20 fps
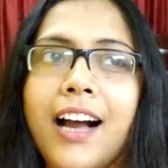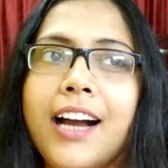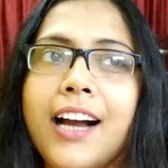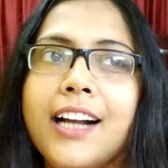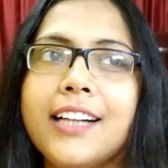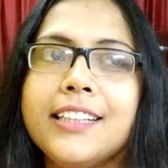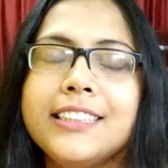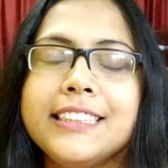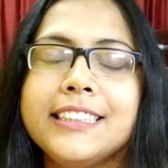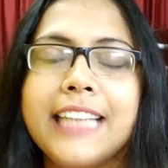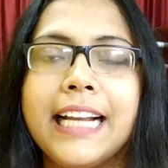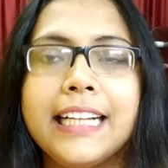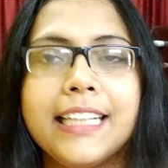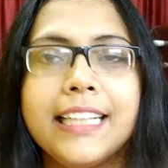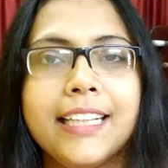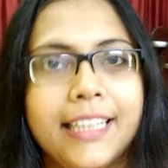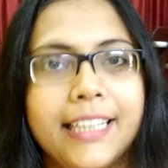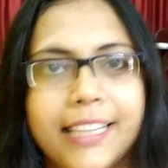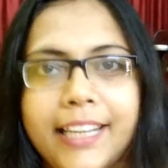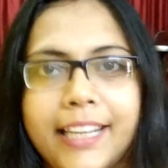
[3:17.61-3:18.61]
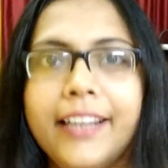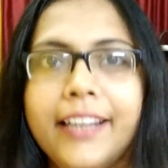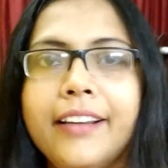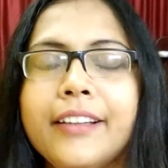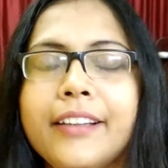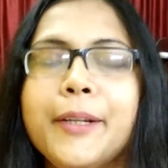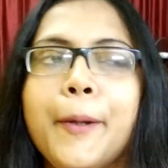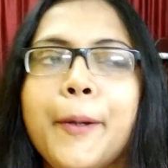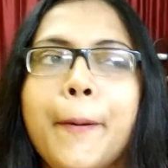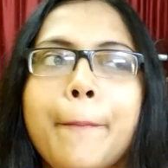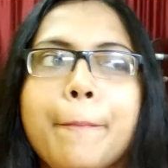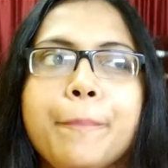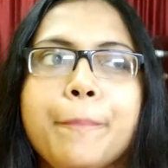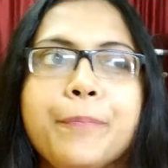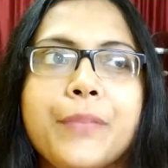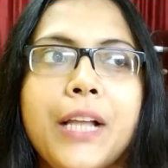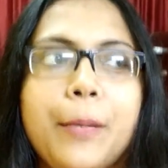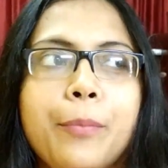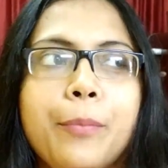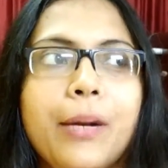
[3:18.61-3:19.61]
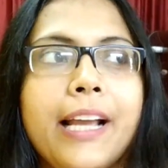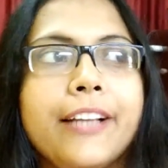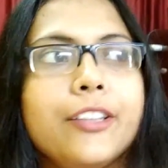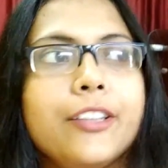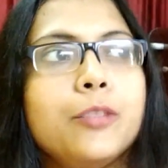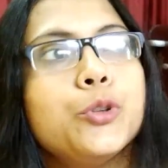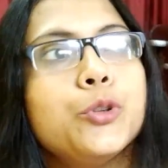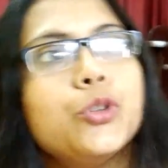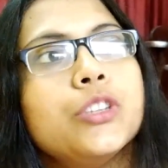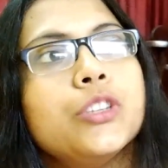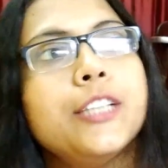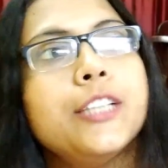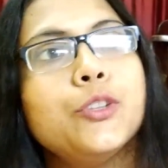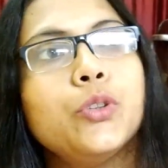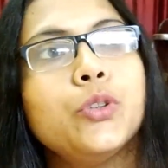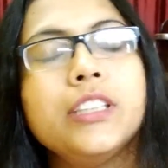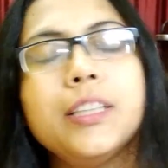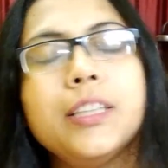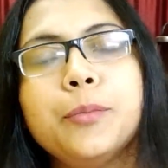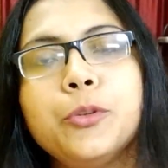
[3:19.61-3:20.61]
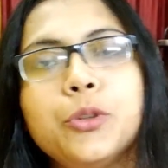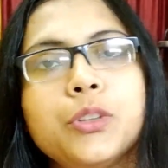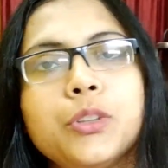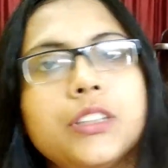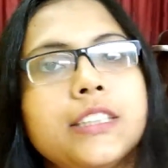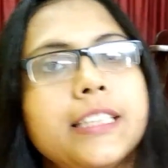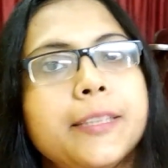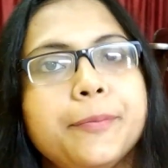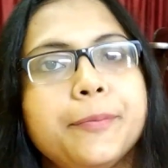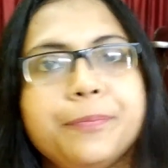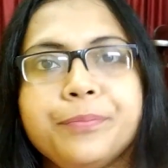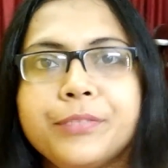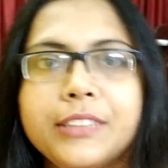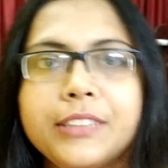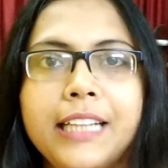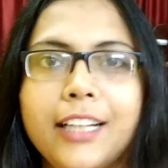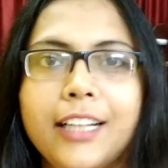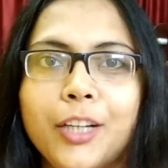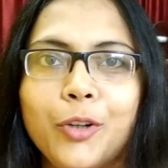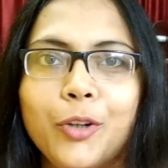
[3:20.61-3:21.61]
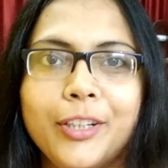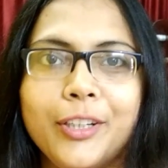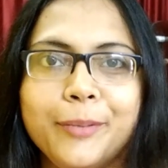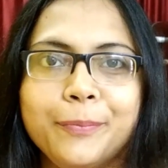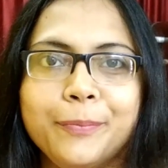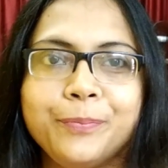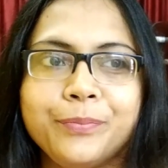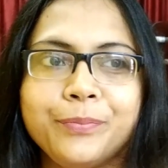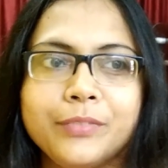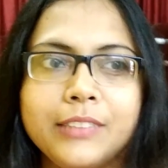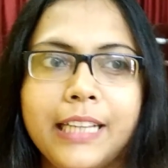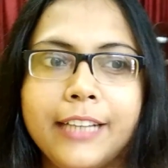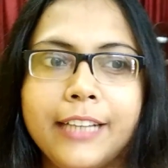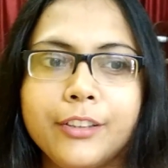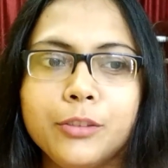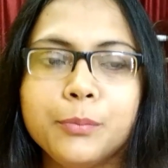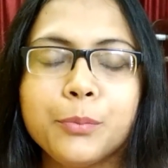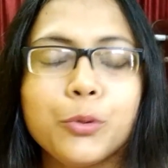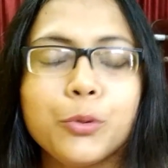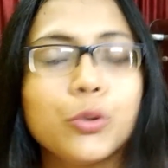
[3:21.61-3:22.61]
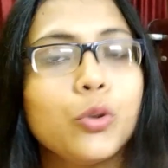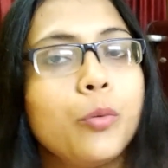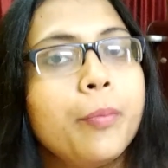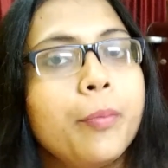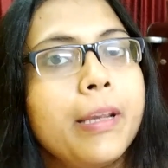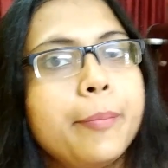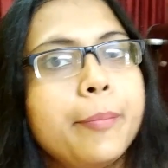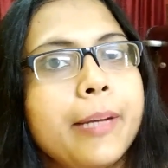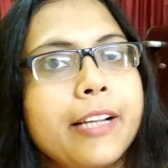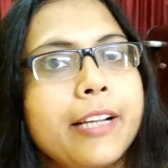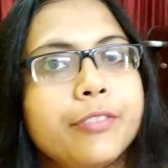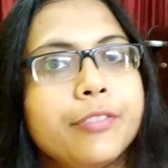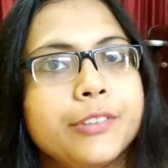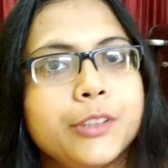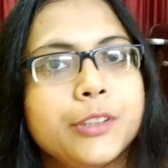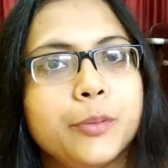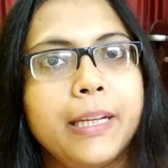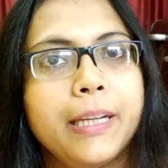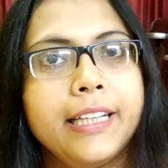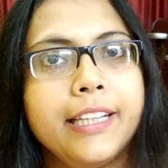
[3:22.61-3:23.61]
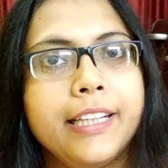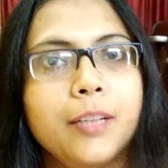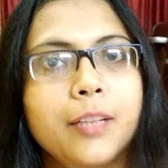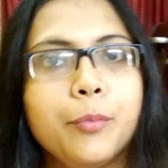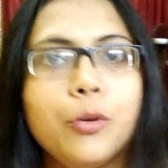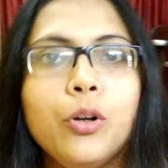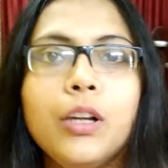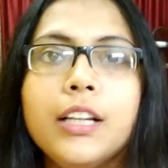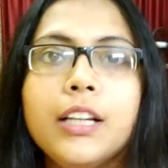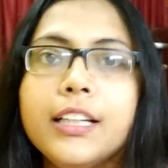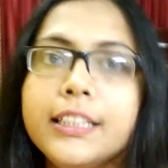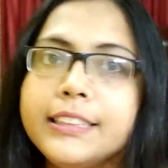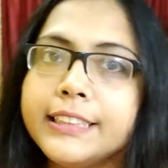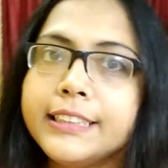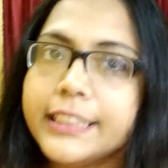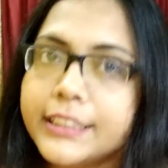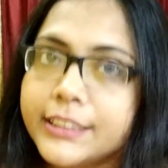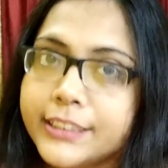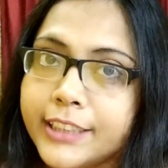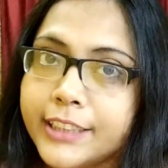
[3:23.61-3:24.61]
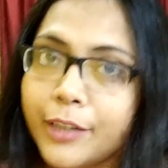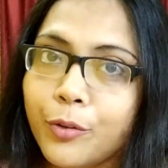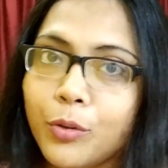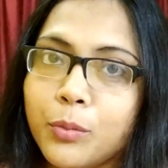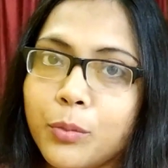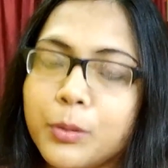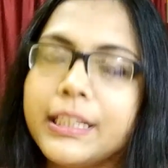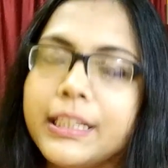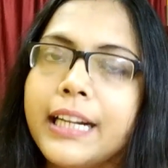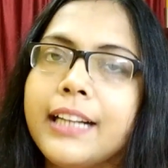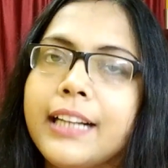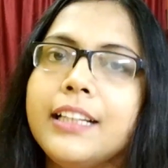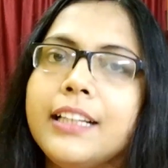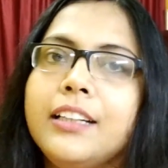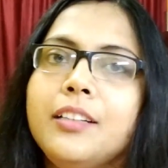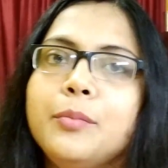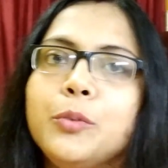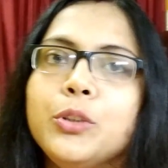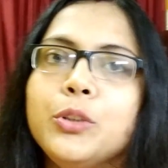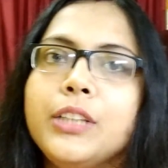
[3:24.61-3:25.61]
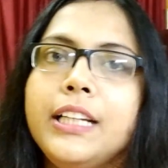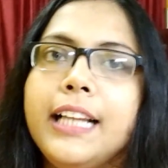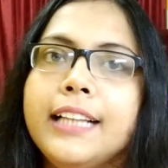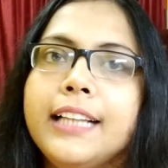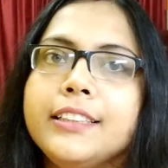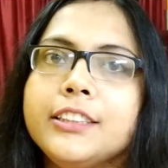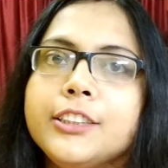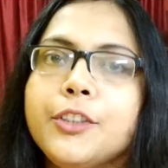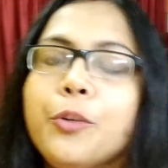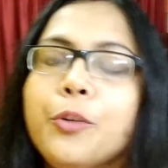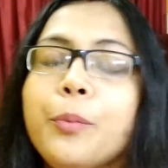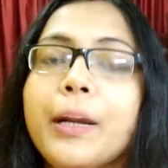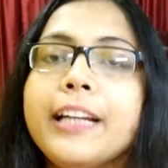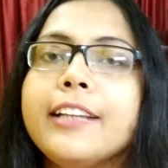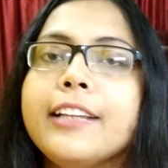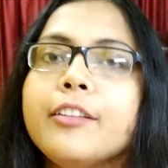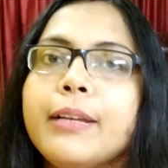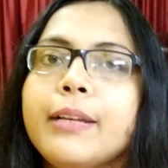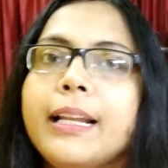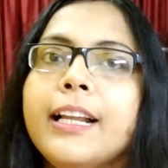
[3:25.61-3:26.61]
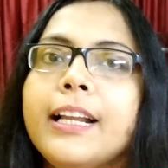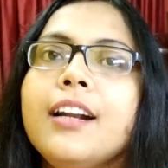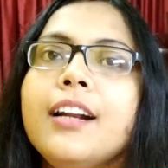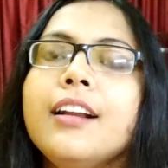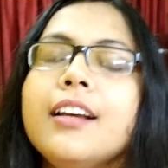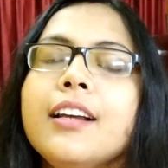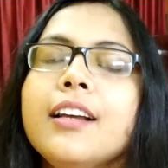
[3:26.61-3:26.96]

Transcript: আর চাটা খেয়ে তারপর একদম সোজা চলে যাব হচ্ছে রান্নাঘরে একদম প্রথমেই ব্রেকফাস্ট বানিয়ে নেব চেষ্টা করব তাড়াতাড়ির মধ্যে লাঞ্চটাও বানিয়ে ফেলার